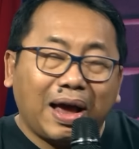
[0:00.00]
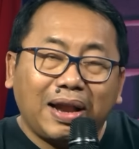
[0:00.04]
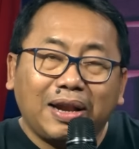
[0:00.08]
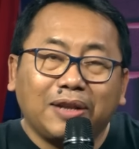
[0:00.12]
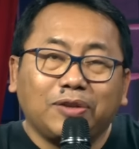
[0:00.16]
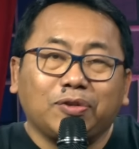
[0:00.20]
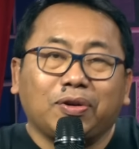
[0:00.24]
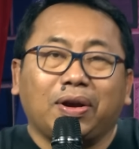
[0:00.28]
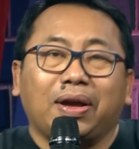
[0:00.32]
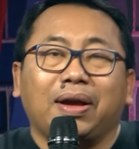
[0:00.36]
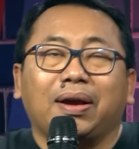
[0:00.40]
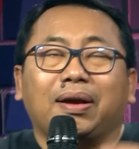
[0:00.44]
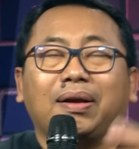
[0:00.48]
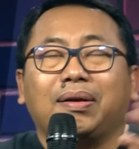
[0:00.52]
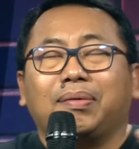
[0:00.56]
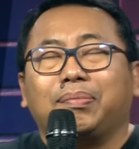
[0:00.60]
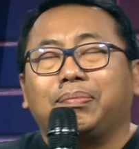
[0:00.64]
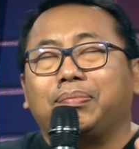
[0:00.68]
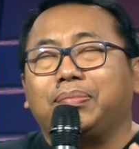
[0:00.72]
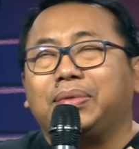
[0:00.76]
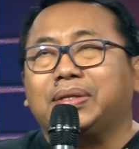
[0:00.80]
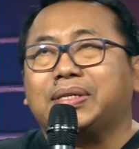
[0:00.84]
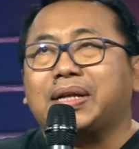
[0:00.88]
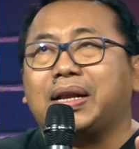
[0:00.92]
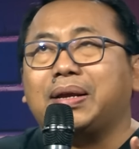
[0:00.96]
Ada juga yang
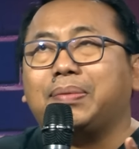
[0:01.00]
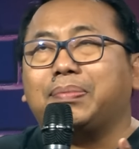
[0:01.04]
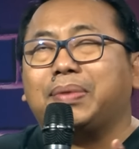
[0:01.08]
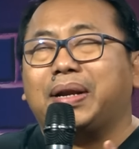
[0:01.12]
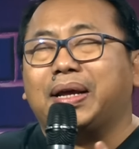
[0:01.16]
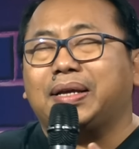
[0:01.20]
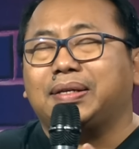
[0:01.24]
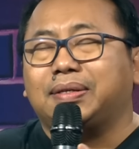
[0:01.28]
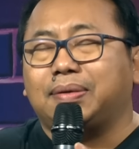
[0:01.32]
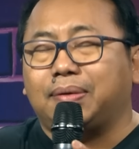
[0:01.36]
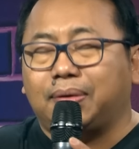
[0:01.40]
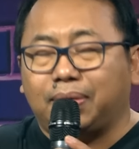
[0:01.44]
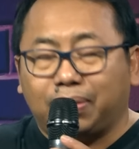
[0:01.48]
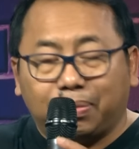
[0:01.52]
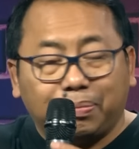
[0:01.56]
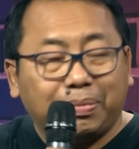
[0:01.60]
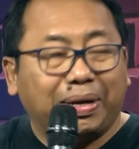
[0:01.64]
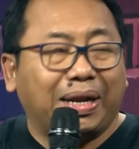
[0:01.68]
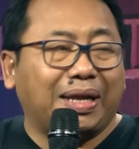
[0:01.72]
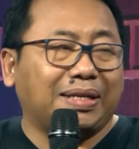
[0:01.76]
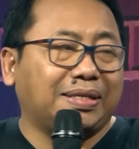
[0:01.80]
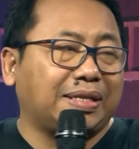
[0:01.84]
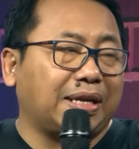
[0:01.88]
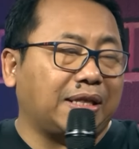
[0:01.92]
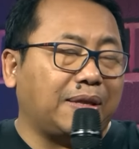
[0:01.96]
misalnya
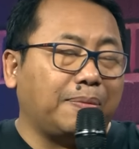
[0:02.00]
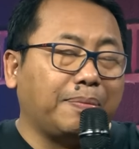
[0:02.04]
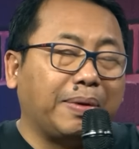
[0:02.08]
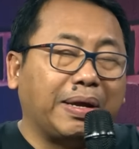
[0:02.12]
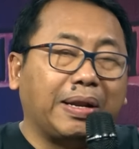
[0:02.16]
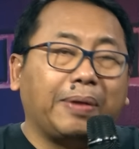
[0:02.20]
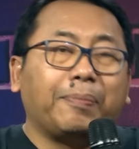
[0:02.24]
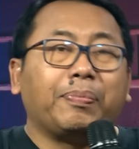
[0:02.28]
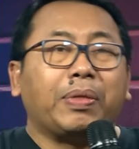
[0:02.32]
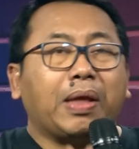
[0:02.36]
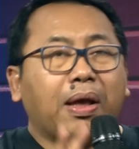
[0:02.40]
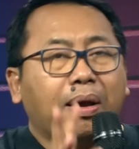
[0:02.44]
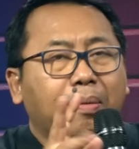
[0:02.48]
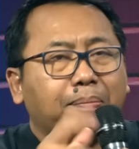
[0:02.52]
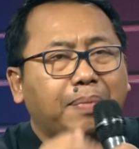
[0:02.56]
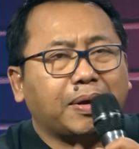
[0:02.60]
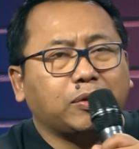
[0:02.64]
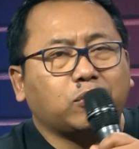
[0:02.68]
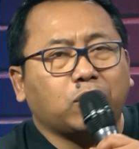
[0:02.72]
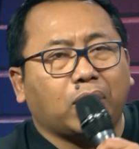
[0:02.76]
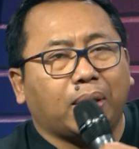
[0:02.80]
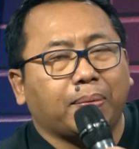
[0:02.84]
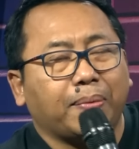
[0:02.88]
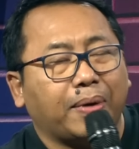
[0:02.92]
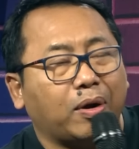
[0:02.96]
menasihati begini, Pak
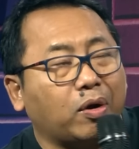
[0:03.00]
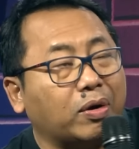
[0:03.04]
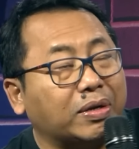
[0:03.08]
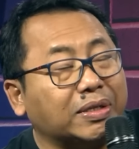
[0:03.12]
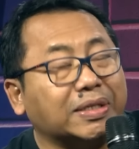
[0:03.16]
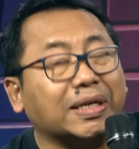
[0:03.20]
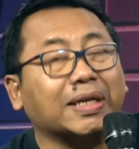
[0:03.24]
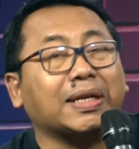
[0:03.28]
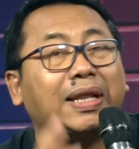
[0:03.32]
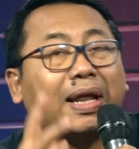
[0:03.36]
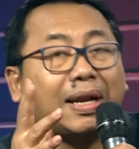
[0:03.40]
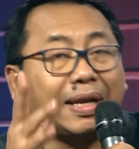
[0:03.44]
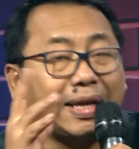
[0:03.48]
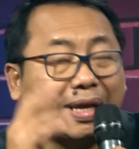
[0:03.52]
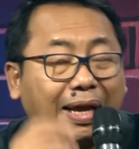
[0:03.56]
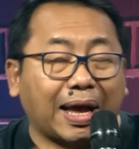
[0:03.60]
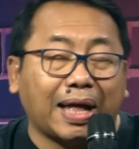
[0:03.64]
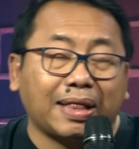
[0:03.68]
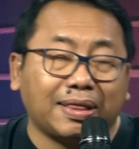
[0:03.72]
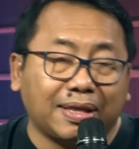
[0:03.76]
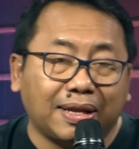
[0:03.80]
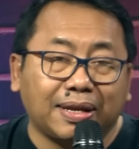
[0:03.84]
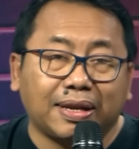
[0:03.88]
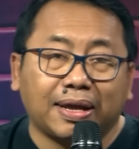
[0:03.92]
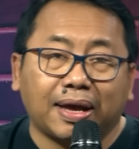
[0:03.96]
Surya Paloh ini sekedar
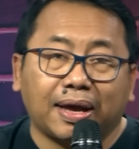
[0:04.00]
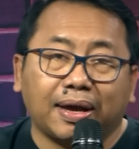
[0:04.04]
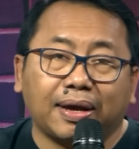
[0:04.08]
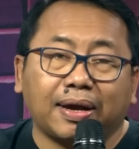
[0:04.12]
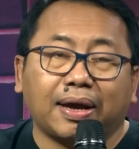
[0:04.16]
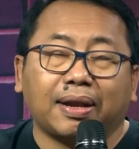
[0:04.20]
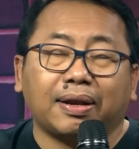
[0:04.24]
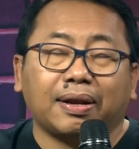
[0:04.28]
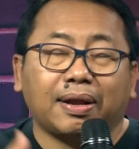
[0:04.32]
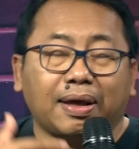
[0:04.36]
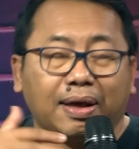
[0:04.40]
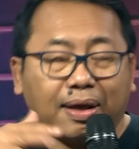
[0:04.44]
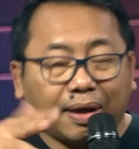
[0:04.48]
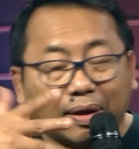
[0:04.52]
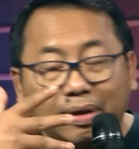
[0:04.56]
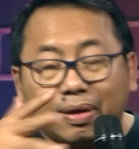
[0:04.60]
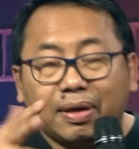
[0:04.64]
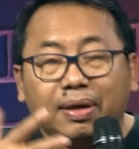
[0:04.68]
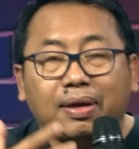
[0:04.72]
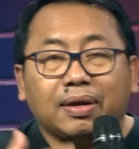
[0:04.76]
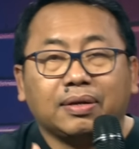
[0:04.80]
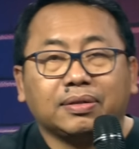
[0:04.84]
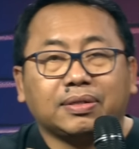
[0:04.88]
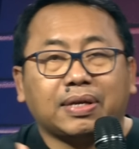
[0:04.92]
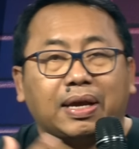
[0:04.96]
ngingatin ya karena
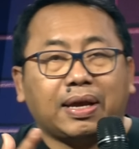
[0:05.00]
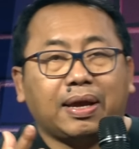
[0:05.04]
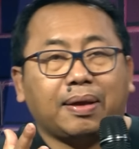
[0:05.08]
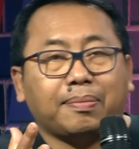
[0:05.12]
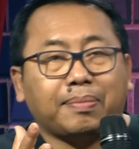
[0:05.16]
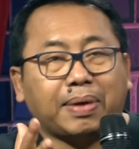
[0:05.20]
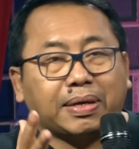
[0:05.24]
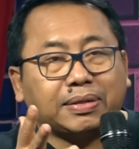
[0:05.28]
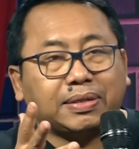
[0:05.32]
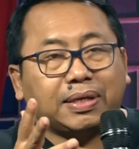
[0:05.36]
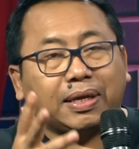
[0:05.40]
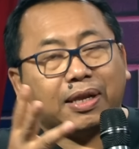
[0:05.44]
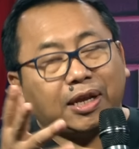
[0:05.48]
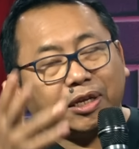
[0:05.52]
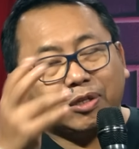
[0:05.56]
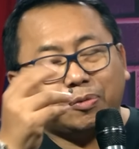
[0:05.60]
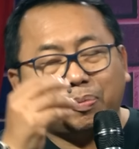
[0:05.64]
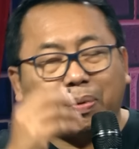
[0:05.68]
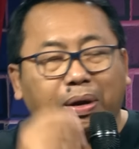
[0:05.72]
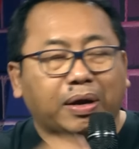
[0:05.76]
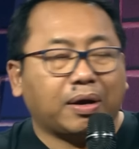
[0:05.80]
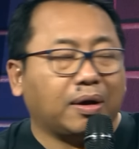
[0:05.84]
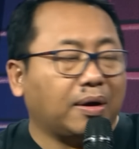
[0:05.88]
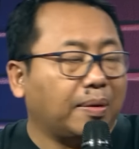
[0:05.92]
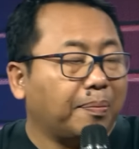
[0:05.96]
saya masih
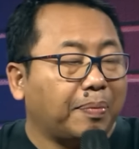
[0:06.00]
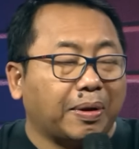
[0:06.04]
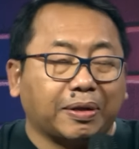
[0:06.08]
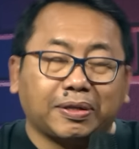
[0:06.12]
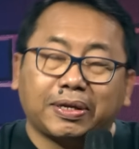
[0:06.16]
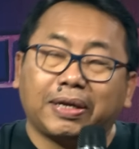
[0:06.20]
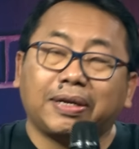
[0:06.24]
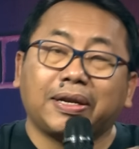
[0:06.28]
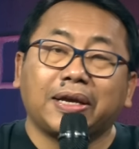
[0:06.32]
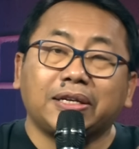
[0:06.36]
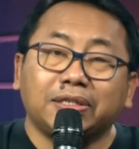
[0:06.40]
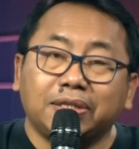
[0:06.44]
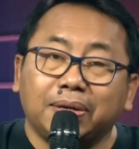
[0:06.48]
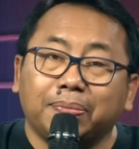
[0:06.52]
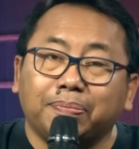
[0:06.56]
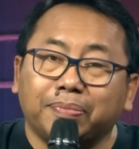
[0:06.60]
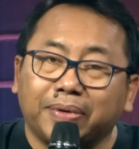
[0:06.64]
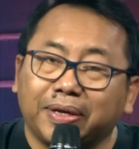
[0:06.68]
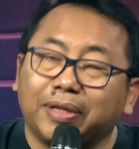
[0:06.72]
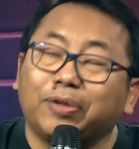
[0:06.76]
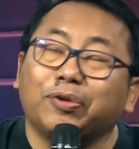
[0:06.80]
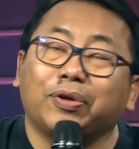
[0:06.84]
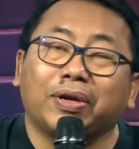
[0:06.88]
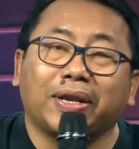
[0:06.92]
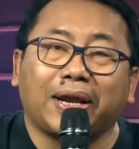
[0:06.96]
respect ke Partai Nasdem
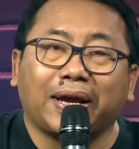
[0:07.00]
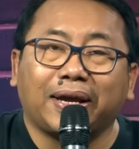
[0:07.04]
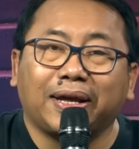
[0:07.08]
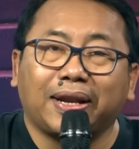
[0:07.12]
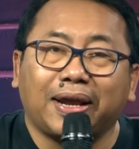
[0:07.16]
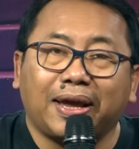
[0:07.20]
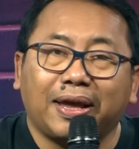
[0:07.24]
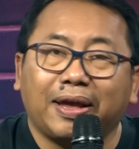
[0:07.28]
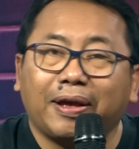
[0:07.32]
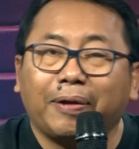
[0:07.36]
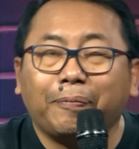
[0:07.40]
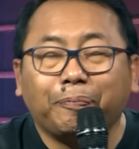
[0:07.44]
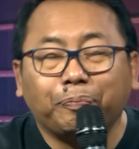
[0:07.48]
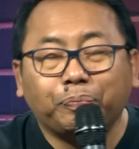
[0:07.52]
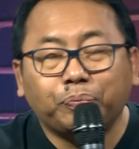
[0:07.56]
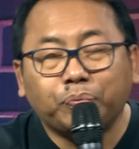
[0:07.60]
gitu kira-kira ya.